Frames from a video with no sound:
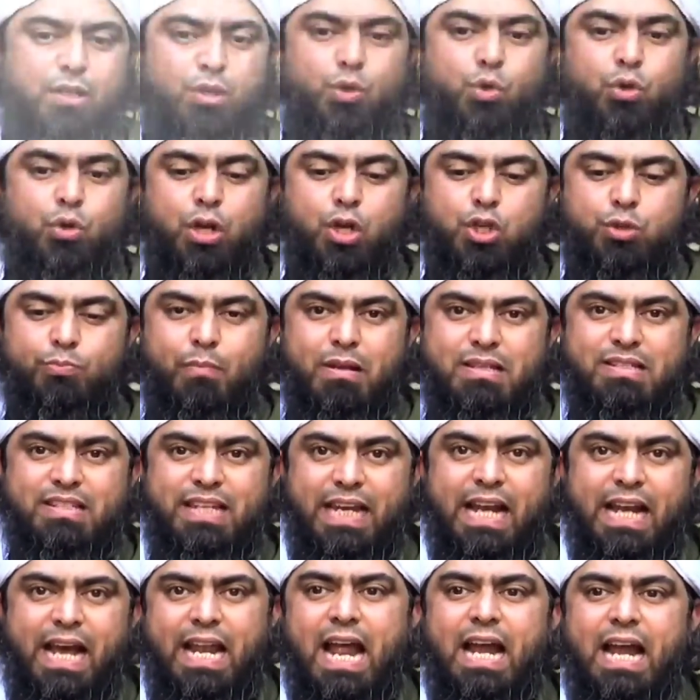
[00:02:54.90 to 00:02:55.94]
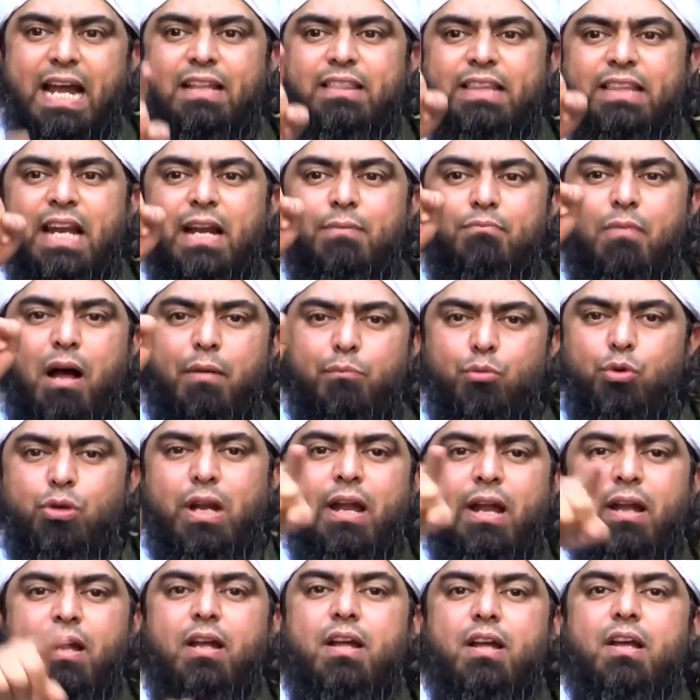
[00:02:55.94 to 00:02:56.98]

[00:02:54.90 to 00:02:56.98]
क्योंकि उसमें जिक्र है कि तेरे मामू ने